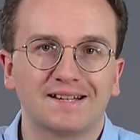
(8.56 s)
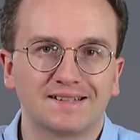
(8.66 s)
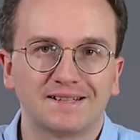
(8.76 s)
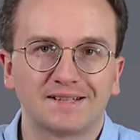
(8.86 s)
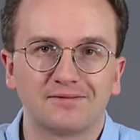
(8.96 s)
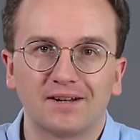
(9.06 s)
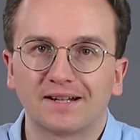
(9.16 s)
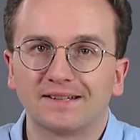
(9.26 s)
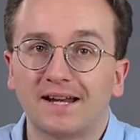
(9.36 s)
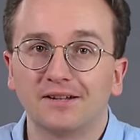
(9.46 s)

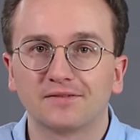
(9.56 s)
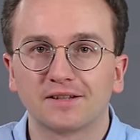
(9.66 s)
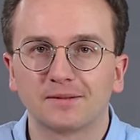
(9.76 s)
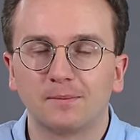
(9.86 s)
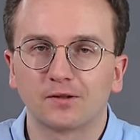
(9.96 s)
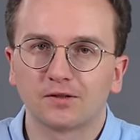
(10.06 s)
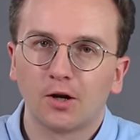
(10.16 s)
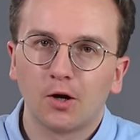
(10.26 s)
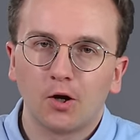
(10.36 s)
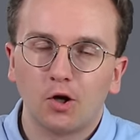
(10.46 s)
Gastnetzwerk deiner Fritzbox
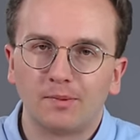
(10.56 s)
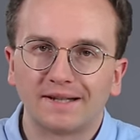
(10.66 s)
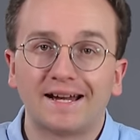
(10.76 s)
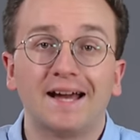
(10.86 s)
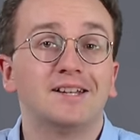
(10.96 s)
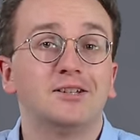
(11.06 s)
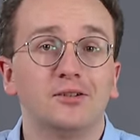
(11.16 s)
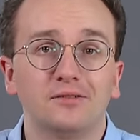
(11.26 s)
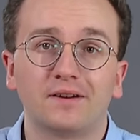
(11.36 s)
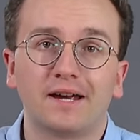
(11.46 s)
über deine
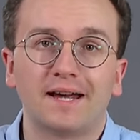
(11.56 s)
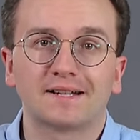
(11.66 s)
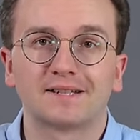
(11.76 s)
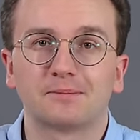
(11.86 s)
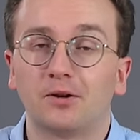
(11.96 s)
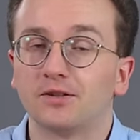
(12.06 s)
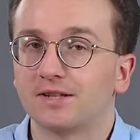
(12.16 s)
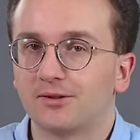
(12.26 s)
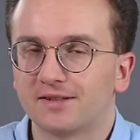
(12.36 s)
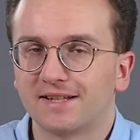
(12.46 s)
Unify Access Points
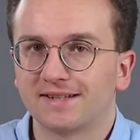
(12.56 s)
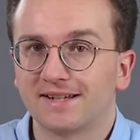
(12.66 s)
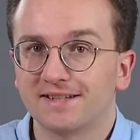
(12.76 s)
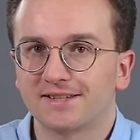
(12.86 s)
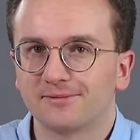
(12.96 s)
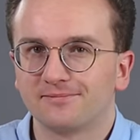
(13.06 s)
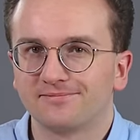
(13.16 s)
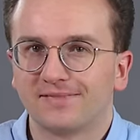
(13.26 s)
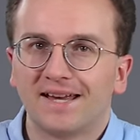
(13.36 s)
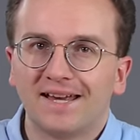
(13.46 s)
aussenden kannst?
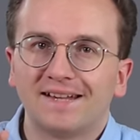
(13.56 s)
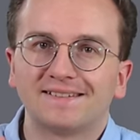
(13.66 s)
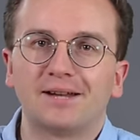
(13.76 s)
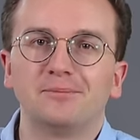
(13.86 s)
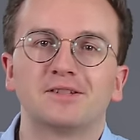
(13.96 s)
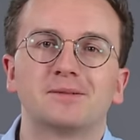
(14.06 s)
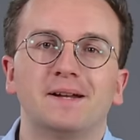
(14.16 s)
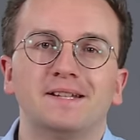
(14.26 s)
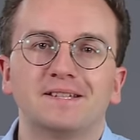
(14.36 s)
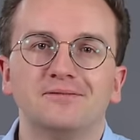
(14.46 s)
Dann bist du
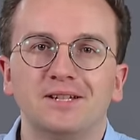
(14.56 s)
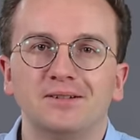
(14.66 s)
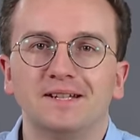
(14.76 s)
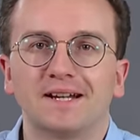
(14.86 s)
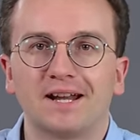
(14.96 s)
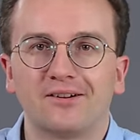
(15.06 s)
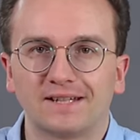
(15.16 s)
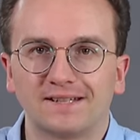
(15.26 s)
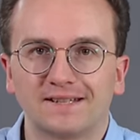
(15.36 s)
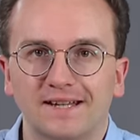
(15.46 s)
bei diesem Video hier genau
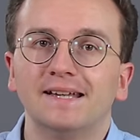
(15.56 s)
richtig.